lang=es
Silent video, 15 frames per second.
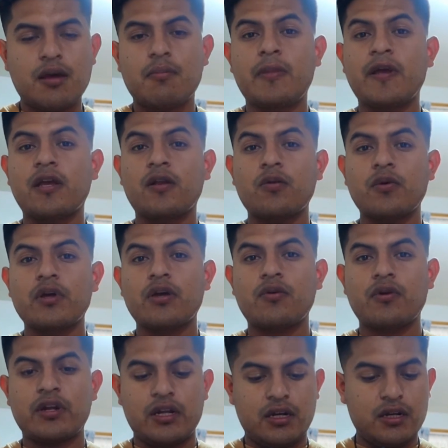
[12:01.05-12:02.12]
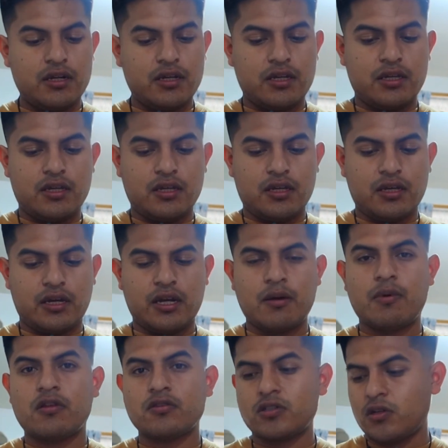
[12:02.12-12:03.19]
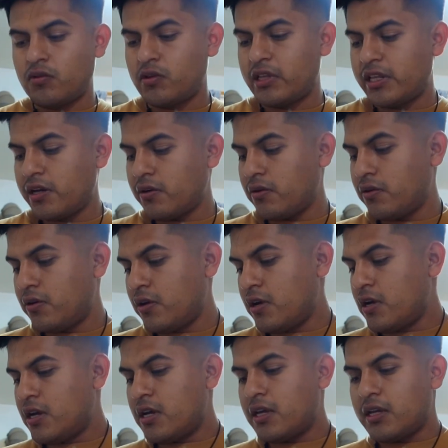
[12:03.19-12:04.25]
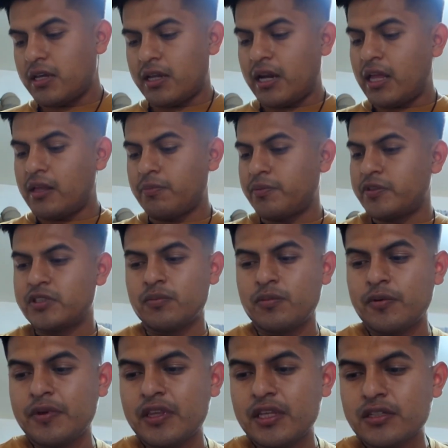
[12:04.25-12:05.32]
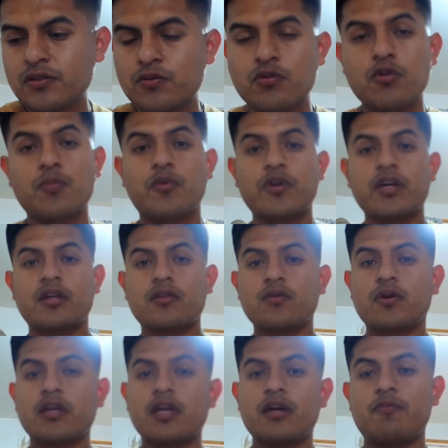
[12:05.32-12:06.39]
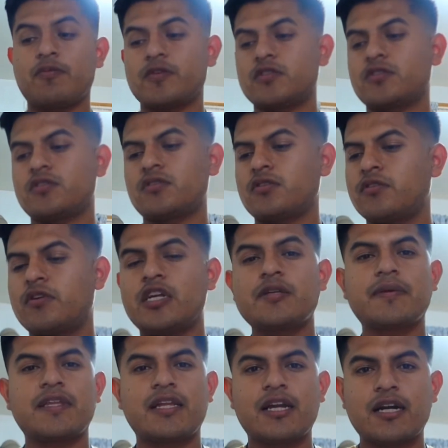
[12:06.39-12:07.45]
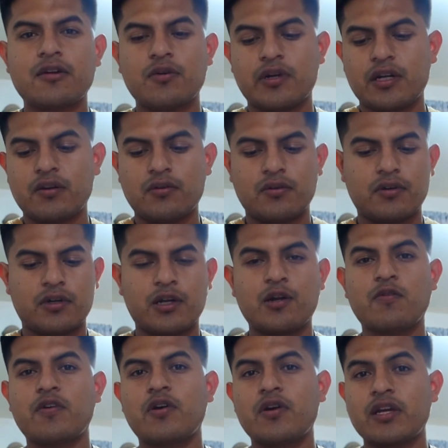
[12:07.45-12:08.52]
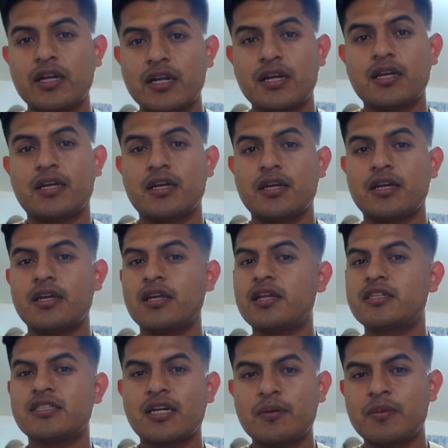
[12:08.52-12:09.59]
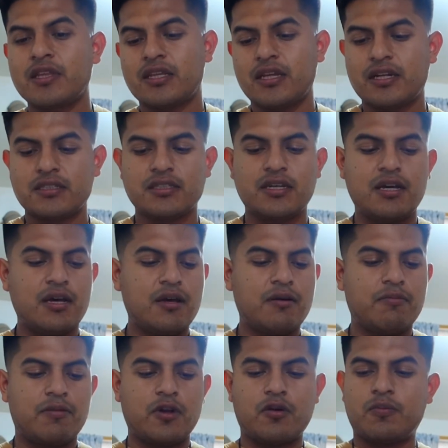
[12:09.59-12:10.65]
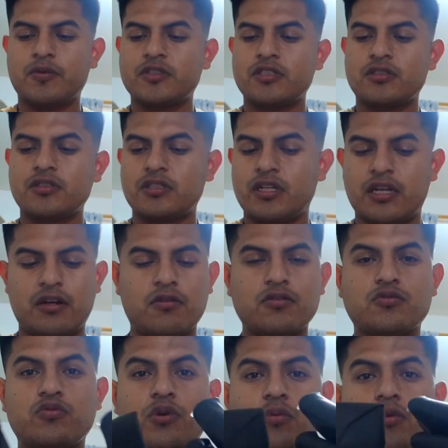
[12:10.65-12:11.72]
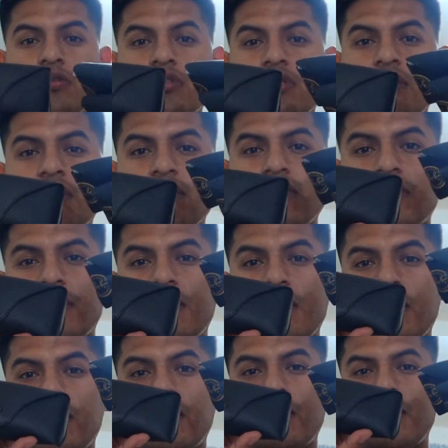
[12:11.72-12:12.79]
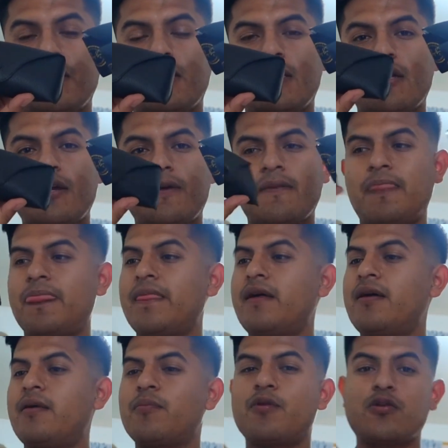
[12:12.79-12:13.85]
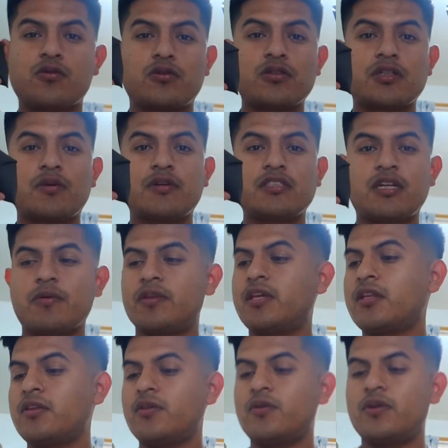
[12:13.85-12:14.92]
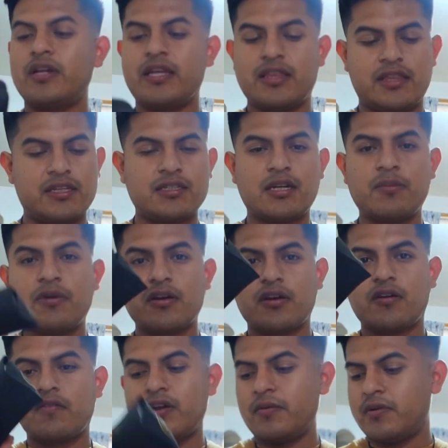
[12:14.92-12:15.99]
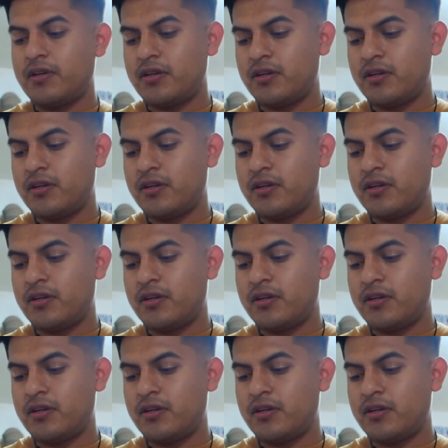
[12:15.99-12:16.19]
me incluí con él y ahí le mando un saludo al Diego. Y nada, pues simplemente es un nuevo proyecto que pues no les vendería algo que no, que no fuera original, que, echara mentiras. Pero pues estos serían los nuevos este, eh, productos que voy a estar vendiendo. Lentes de la marca ray